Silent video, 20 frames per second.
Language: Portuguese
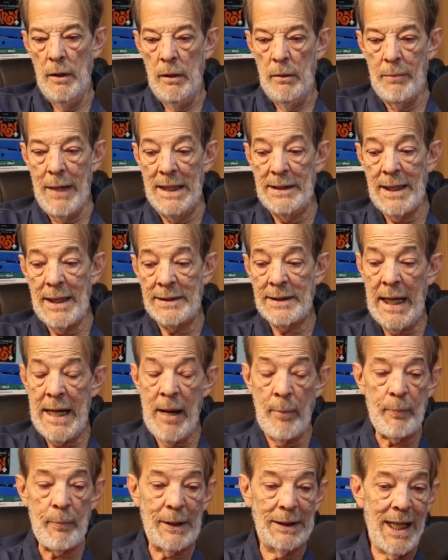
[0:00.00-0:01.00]
Mas essa
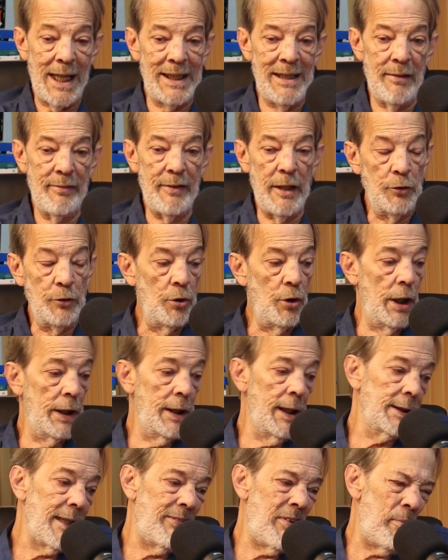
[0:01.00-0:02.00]
época da
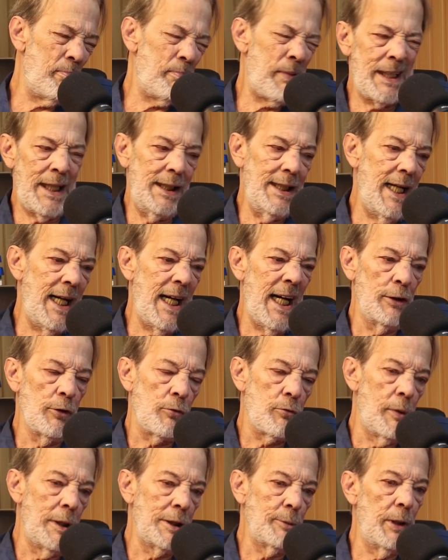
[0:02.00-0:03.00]
gravadora estava paralelo
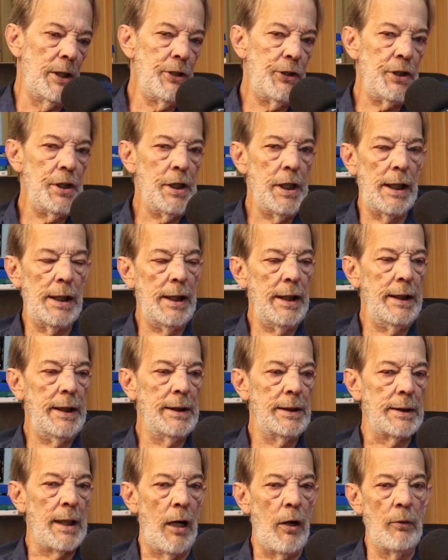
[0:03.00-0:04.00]
com as bandinhas ali e
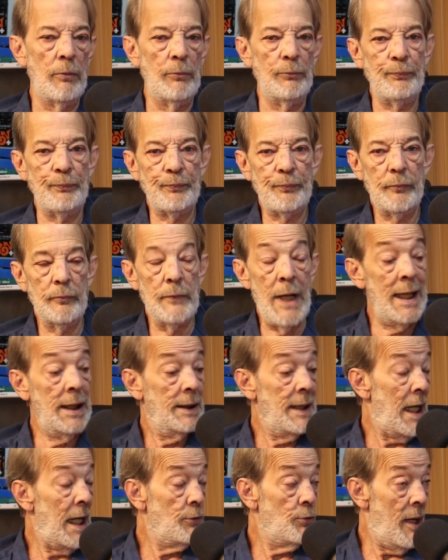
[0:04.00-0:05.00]
tal. Na
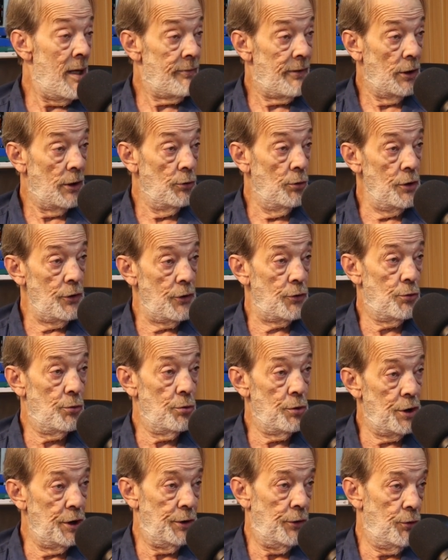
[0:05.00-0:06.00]
realidade, o Erva Doce
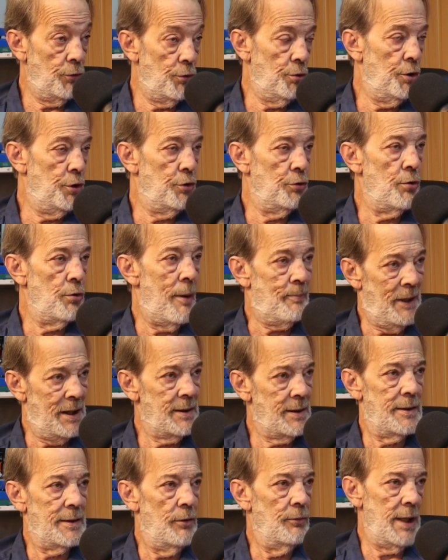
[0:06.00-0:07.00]
surge, surge de uma
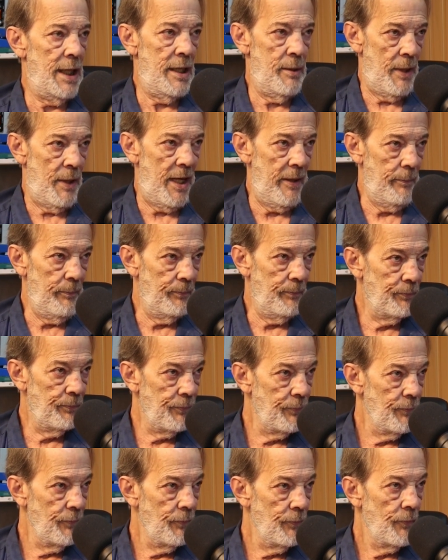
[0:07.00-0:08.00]
pressão da EMAI.
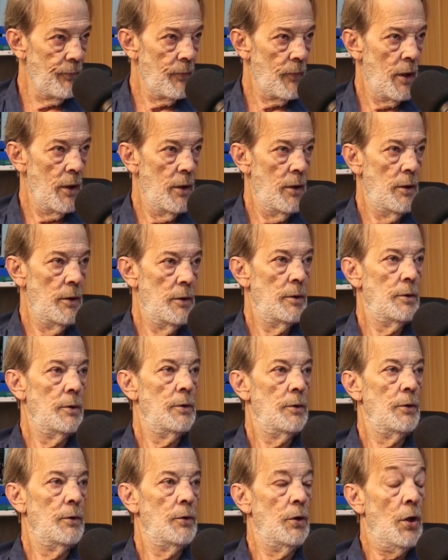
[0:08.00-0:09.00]
Fala essa
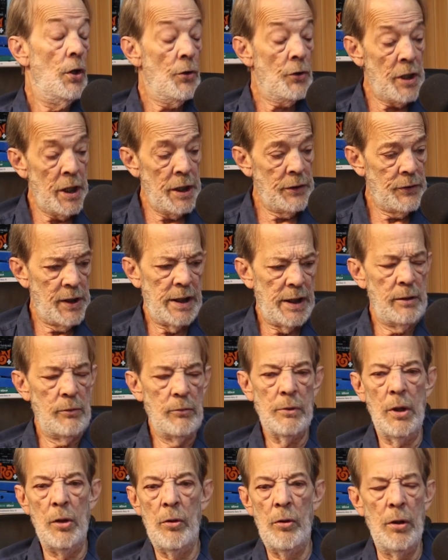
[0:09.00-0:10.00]
história, então. Sim, sim.
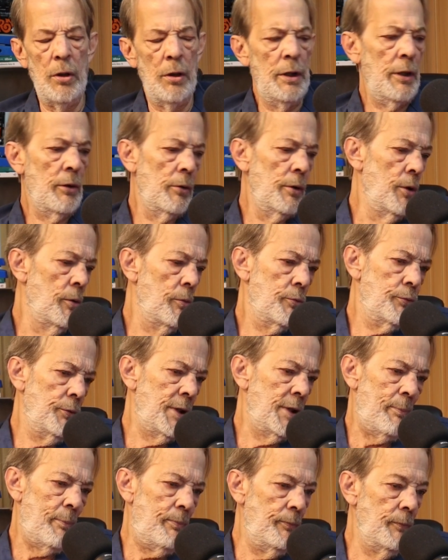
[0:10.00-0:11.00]
Eu, eu, eu,
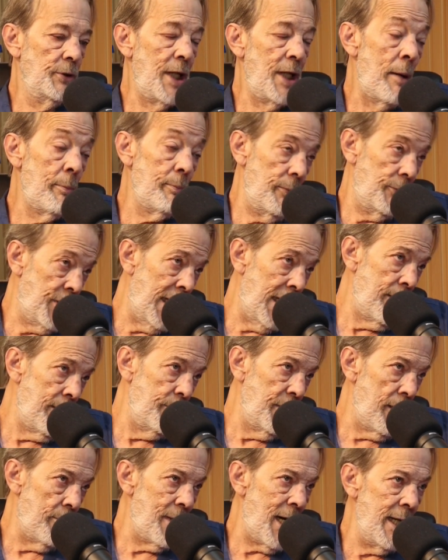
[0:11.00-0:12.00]
já, já, já na
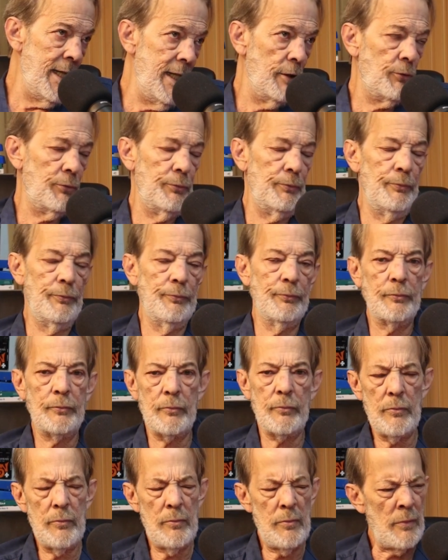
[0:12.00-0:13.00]
Mena Barreto,
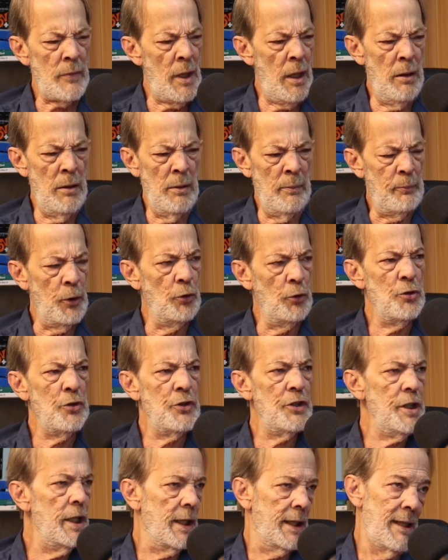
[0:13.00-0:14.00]
eu
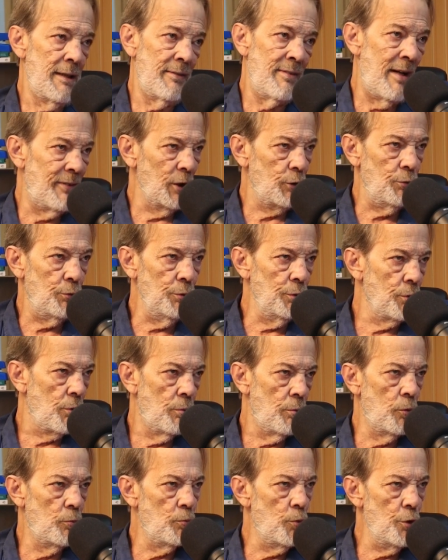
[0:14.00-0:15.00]
produzia, gravava tudo
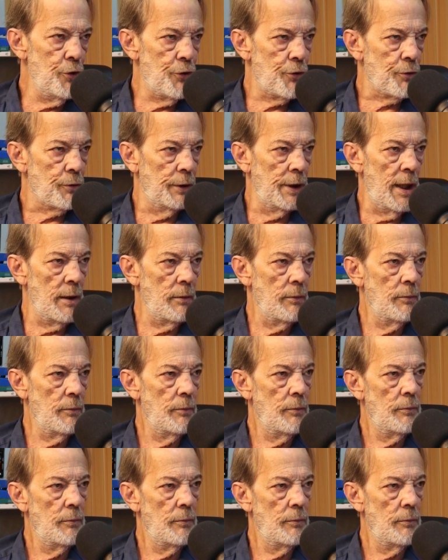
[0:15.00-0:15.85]
como músico. Você né? que já tinha